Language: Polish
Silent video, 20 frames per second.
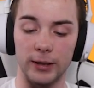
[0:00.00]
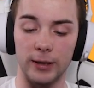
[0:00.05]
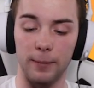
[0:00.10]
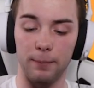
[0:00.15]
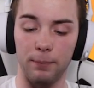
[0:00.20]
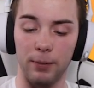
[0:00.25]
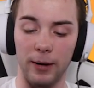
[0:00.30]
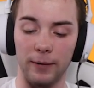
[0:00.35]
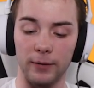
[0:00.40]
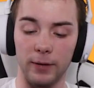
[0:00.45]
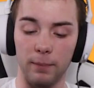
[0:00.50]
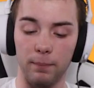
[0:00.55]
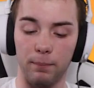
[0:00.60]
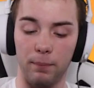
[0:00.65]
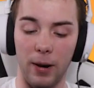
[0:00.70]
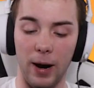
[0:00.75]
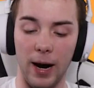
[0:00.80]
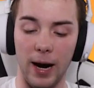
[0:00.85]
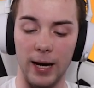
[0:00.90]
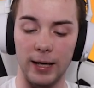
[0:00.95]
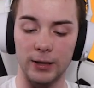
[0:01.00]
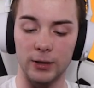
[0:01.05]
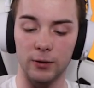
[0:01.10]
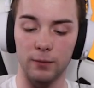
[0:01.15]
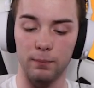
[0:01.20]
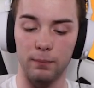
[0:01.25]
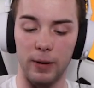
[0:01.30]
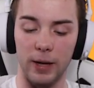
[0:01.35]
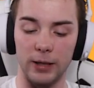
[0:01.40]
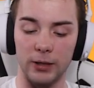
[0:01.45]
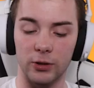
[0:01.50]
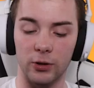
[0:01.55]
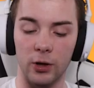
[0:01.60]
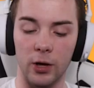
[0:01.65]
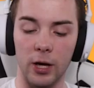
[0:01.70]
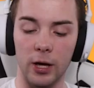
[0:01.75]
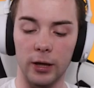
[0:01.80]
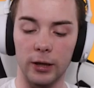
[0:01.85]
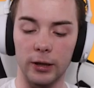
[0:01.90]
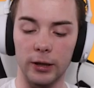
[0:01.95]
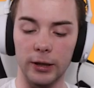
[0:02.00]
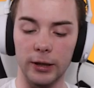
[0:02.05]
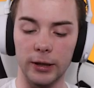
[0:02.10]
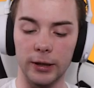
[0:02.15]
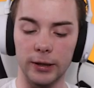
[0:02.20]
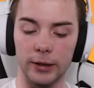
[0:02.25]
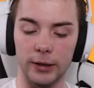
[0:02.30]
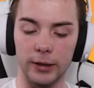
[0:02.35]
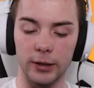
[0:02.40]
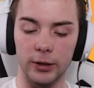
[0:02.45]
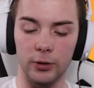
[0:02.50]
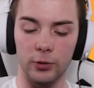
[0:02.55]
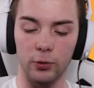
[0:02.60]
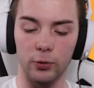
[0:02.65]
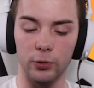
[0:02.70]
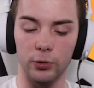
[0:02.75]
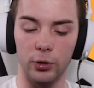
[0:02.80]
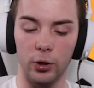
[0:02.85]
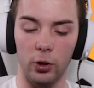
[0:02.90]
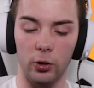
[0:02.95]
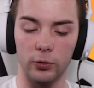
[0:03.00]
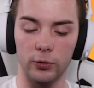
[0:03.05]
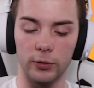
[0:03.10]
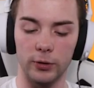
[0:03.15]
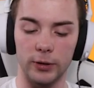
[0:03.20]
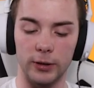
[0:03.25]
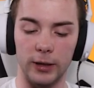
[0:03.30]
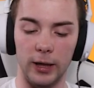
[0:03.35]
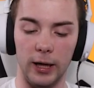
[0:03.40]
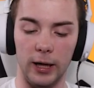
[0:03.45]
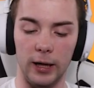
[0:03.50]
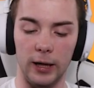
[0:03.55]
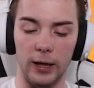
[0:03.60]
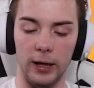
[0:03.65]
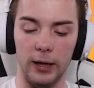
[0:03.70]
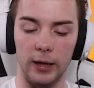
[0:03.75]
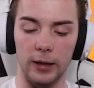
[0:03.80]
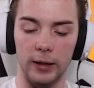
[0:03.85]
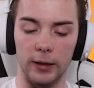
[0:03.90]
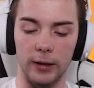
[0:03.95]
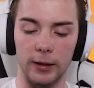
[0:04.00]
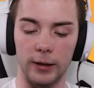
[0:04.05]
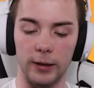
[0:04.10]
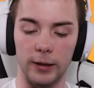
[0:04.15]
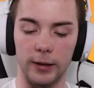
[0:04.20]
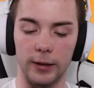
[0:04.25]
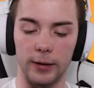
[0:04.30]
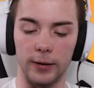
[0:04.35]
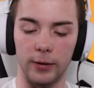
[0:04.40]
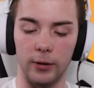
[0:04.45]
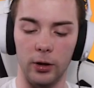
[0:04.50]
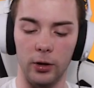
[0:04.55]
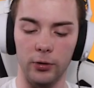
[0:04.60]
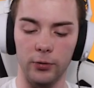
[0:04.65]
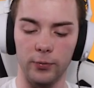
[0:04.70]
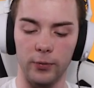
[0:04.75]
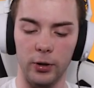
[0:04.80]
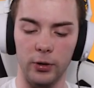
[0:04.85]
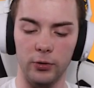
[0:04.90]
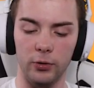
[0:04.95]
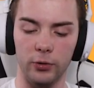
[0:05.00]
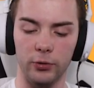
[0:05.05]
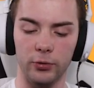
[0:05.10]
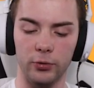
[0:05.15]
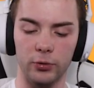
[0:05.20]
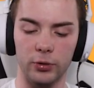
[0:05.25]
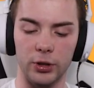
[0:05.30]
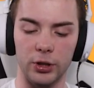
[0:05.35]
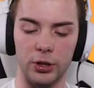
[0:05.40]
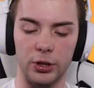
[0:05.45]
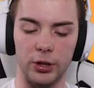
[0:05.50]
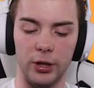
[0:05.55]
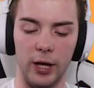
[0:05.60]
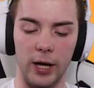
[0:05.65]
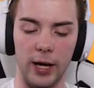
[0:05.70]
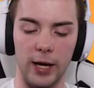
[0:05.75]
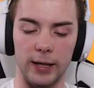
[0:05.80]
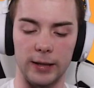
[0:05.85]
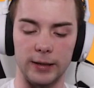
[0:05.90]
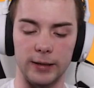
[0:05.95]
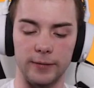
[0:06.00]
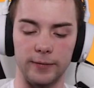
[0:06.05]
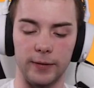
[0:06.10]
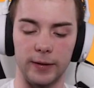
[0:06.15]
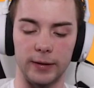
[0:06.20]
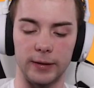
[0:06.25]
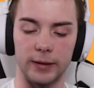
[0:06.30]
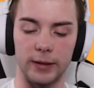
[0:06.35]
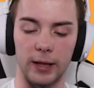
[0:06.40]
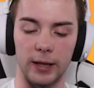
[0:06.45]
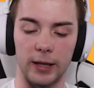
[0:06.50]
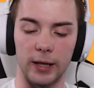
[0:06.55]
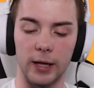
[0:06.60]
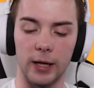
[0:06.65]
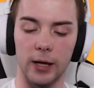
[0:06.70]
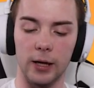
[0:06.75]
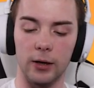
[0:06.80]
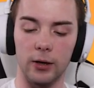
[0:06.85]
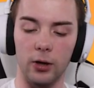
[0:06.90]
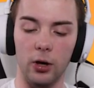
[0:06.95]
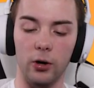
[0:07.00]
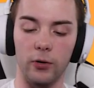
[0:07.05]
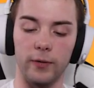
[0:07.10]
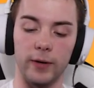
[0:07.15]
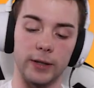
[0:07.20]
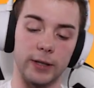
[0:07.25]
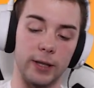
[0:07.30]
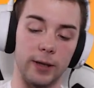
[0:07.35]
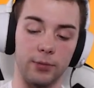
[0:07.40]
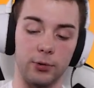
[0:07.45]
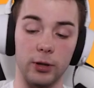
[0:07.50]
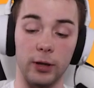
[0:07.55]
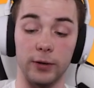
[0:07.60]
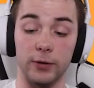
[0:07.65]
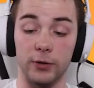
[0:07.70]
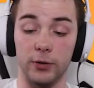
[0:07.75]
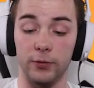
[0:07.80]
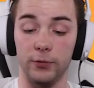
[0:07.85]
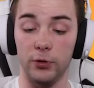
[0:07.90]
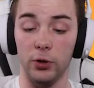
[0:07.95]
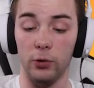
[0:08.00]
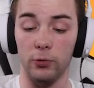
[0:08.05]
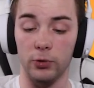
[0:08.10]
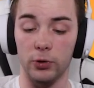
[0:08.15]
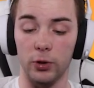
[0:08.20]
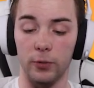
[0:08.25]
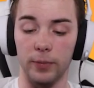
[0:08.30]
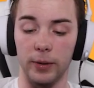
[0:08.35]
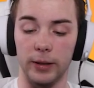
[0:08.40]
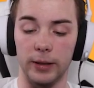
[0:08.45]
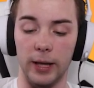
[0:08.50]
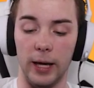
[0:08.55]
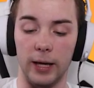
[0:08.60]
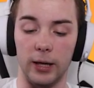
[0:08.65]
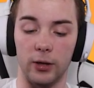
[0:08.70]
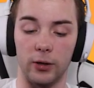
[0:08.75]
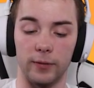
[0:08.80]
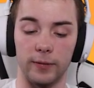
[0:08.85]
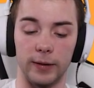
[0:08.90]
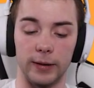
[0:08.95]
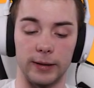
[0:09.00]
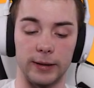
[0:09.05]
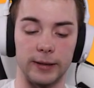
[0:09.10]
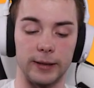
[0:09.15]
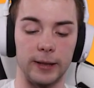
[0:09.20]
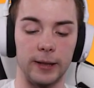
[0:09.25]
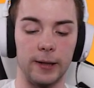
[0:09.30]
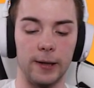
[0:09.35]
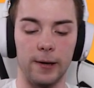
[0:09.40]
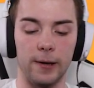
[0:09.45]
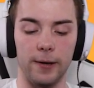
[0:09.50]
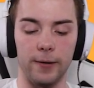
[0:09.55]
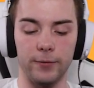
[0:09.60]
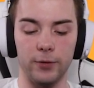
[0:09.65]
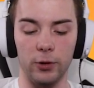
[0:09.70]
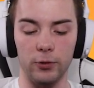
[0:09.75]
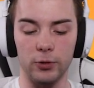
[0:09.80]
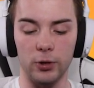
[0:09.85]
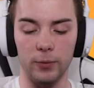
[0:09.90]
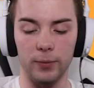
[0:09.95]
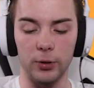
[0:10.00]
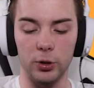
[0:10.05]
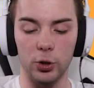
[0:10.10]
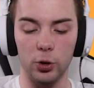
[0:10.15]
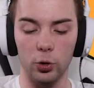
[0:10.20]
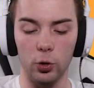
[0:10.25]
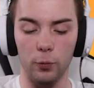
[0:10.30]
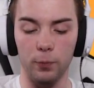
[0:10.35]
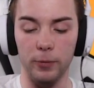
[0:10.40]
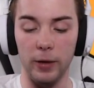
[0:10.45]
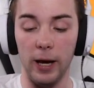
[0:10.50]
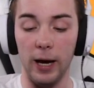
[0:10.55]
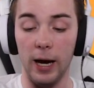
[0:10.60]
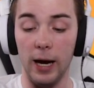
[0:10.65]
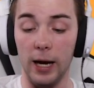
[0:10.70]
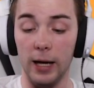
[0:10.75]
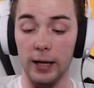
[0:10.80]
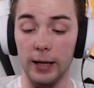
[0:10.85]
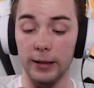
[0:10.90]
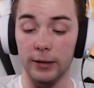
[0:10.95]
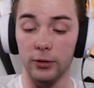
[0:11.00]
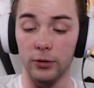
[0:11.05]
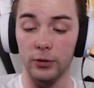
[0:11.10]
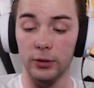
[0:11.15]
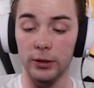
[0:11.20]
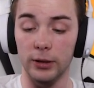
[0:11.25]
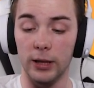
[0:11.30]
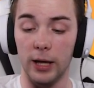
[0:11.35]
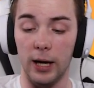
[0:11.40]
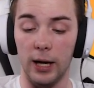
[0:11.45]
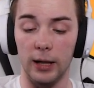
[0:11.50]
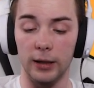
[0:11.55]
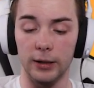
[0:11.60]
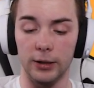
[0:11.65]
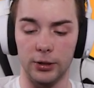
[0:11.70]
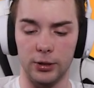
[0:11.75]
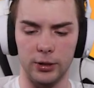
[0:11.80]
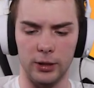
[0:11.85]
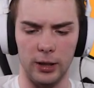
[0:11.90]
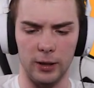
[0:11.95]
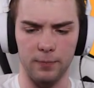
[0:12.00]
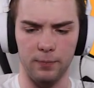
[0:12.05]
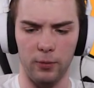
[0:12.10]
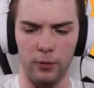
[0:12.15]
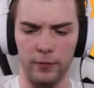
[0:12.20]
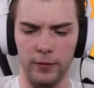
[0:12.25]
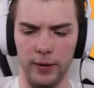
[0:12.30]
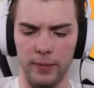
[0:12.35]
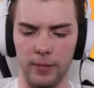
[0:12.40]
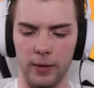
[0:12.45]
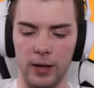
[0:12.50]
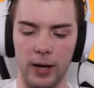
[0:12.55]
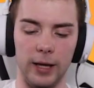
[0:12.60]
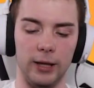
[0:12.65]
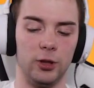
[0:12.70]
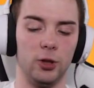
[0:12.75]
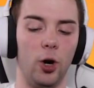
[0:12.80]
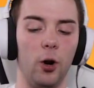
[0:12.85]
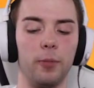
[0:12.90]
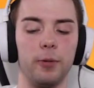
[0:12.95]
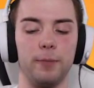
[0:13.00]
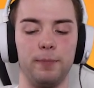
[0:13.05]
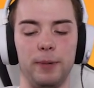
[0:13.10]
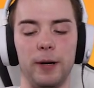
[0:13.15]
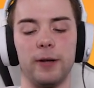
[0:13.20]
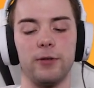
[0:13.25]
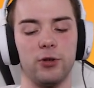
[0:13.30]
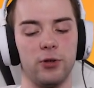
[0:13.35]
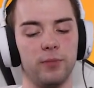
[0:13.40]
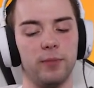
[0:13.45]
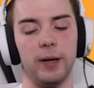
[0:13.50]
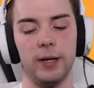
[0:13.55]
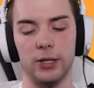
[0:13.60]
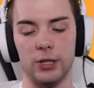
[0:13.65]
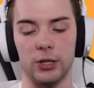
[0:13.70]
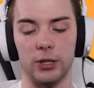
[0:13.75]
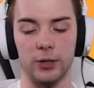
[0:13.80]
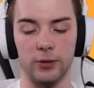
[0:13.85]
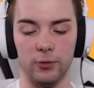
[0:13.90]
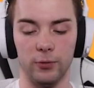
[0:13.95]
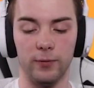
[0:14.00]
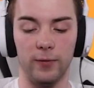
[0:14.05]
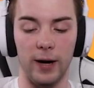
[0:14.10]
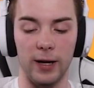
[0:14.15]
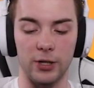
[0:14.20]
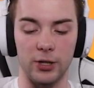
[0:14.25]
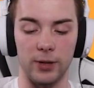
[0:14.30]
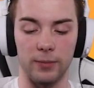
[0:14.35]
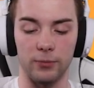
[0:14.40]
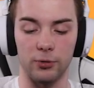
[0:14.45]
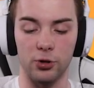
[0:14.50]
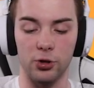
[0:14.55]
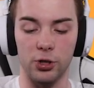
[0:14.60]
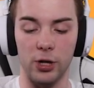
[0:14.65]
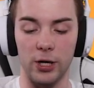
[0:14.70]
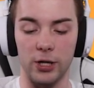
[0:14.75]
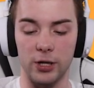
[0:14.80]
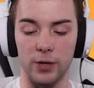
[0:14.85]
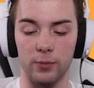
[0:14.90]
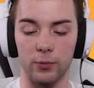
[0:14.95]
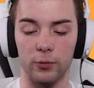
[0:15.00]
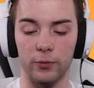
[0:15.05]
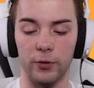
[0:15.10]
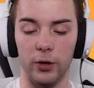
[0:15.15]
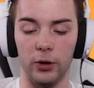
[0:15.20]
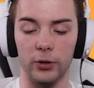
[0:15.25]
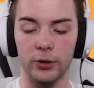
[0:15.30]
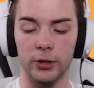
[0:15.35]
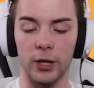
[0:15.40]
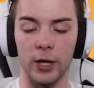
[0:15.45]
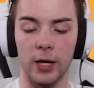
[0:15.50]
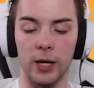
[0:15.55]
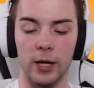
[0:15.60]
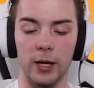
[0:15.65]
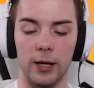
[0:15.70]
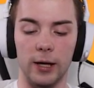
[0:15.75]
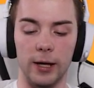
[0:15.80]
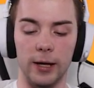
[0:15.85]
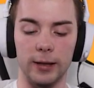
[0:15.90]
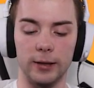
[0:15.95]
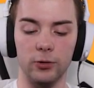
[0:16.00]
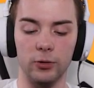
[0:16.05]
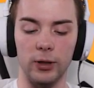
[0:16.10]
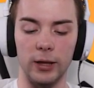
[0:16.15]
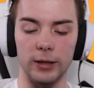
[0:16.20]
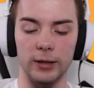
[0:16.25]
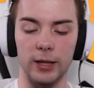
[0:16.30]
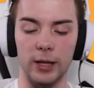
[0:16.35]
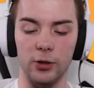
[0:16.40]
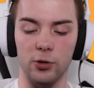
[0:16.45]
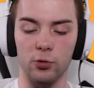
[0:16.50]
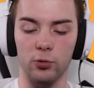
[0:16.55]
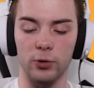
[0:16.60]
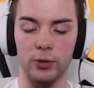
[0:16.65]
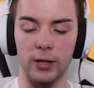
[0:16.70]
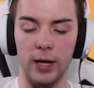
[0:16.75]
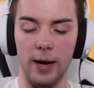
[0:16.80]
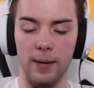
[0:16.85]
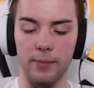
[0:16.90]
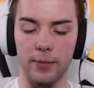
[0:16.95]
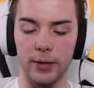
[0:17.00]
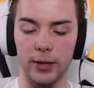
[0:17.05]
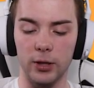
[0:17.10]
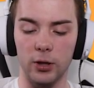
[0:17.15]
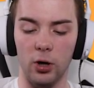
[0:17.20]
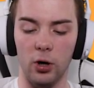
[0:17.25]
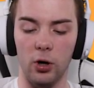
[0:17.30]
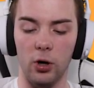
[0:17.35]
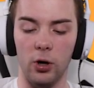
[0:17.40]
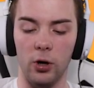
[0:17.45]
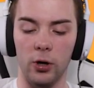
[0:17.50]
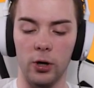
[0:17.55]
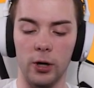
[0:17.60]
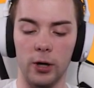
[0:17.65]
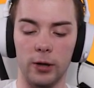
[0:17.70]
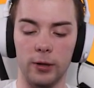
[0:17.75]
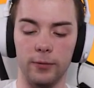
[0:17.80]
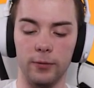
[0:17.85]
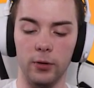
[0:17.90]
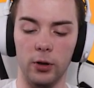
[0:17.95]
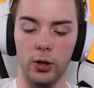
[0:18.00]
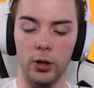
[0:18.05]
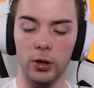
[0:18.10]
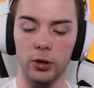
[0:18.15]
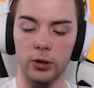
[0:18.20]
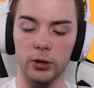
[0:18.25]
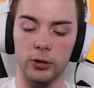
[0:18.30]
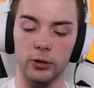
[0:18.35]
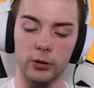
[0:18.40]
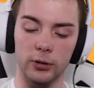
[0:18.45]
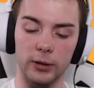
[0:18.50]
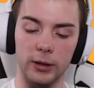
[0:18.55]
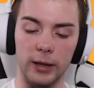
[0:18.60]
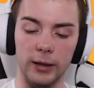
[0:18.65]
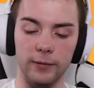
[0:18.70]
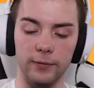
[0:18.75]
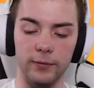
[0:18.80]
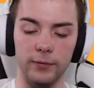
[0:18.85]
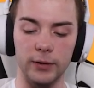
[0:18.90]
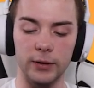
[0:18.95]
jest naprawdę bardzo, bardzo irytująca. Eee, on, on, on tu gdzieś jest, więc tak... O, właśnie, na przykład wziął sobie tego, więc... Wziął sobie śrubkę, ale no idealnie, że tak powiem Ej, dobry pierwszy meczyk, uważam, szczerze mówiąc e, Tutaj zarzucamy go No, tu tak